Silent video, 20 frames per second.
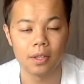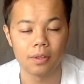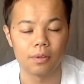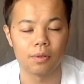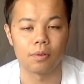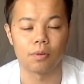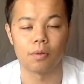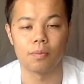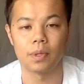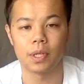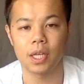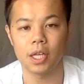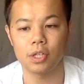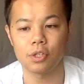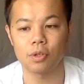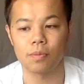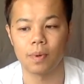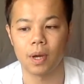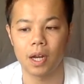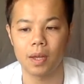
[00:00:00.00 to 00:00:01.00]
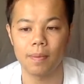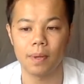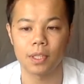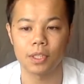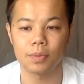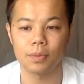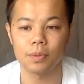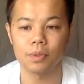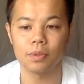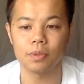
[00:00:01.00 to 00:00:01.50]
とのコミュニケーションもあれば
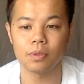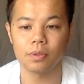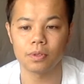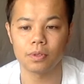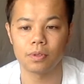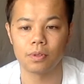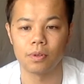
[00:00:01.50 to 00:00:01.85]
自分のそ